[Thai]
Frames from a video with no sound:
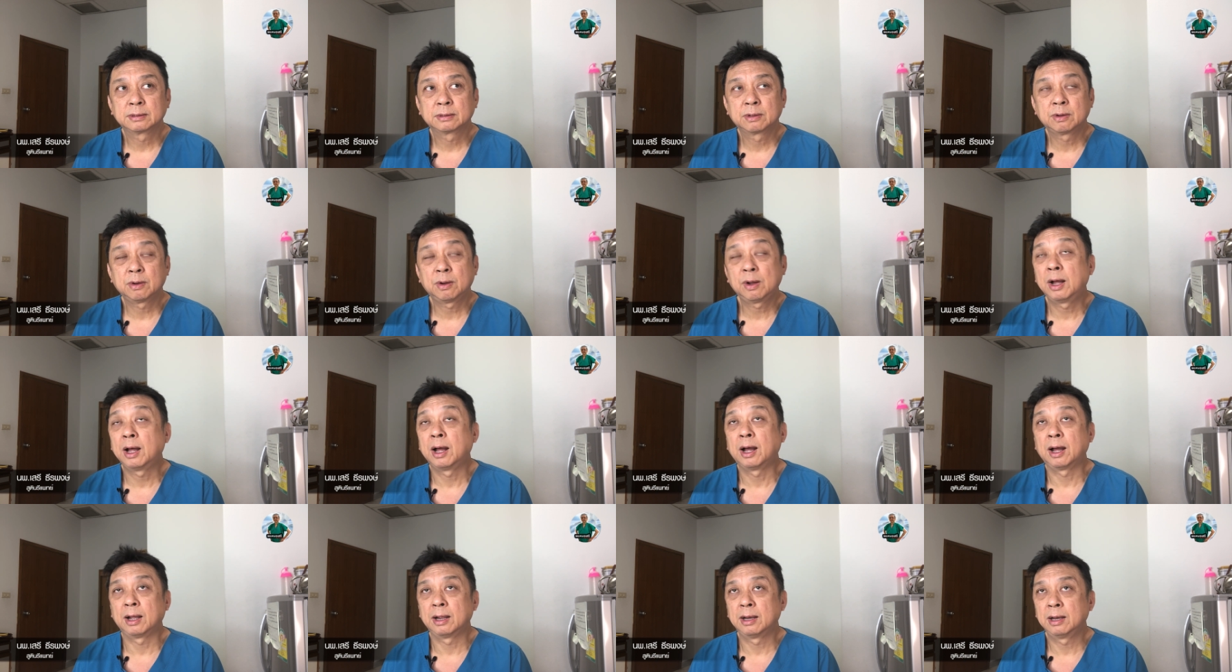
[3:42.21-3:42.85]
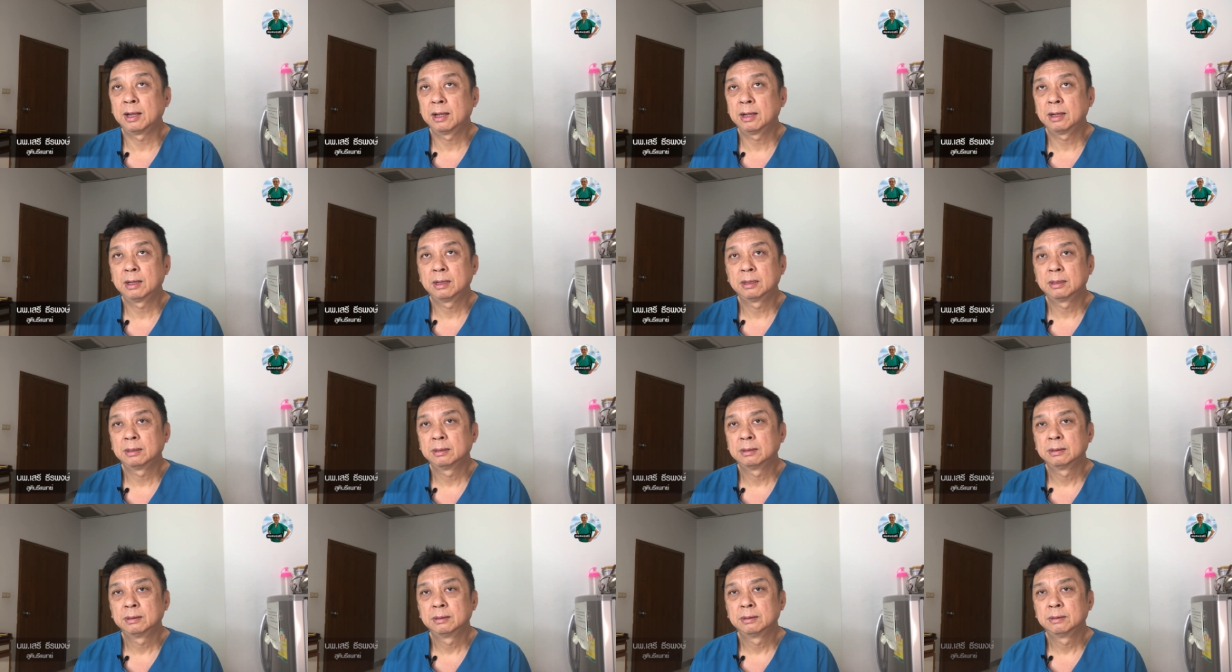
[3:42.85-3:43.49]
ก็หายละ
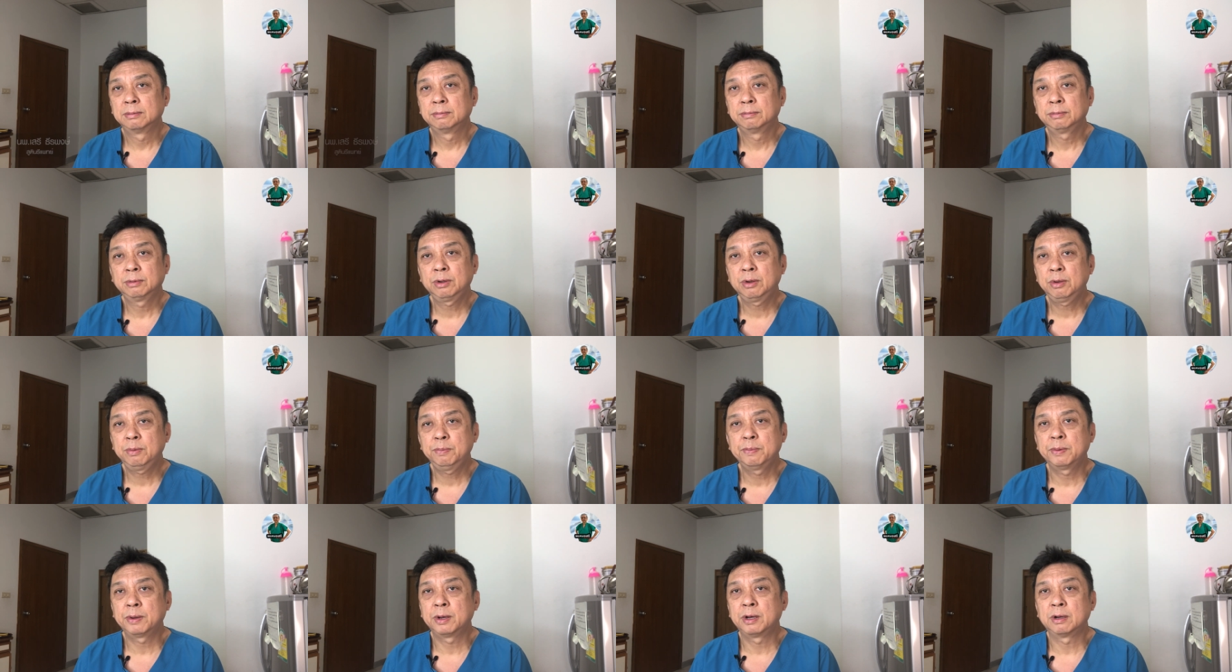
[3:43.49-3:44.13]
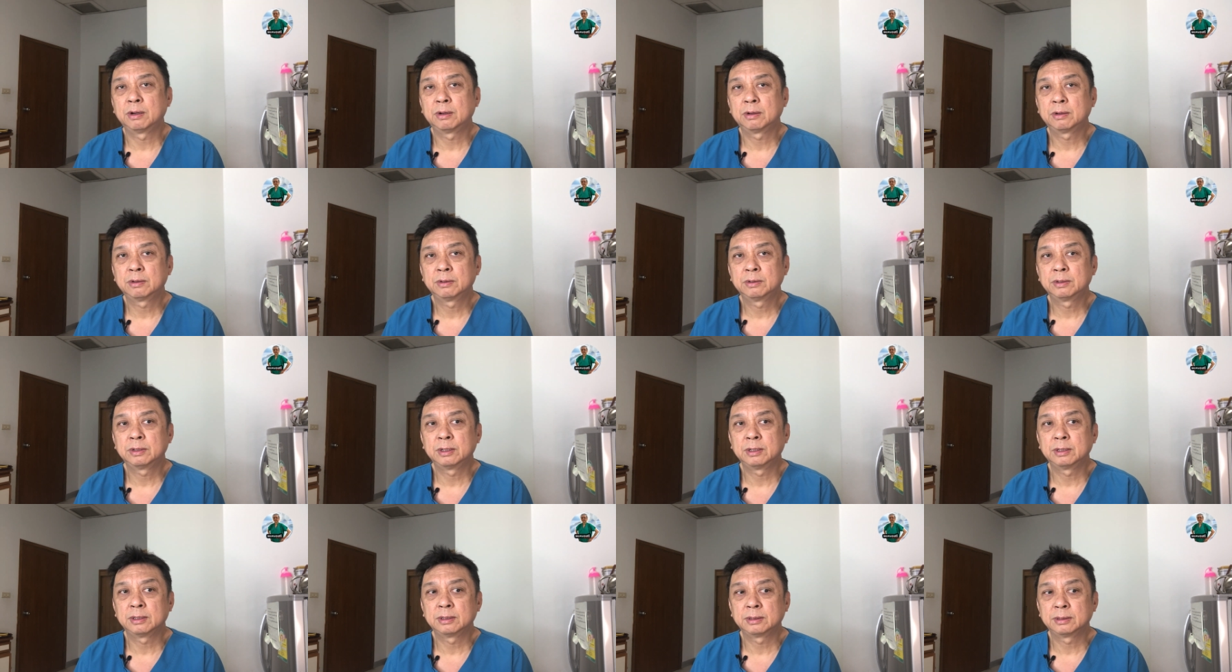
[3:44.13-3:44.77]
ไม่ค่อยเป็นหรอก
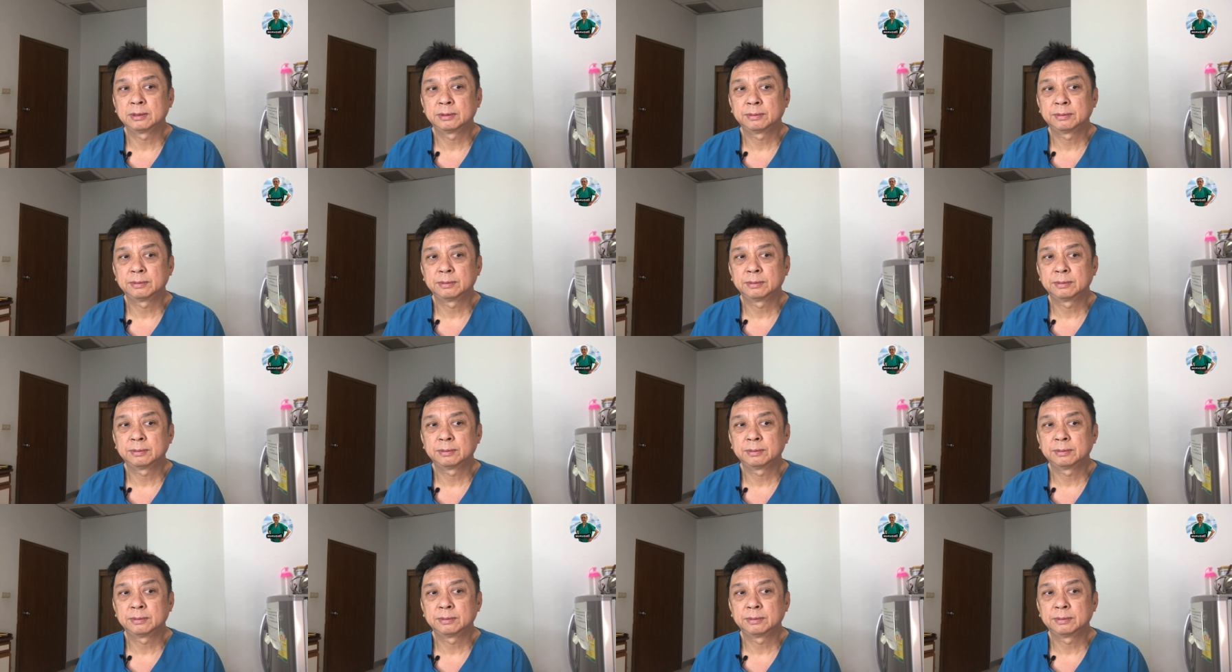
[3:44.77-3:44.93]
นะ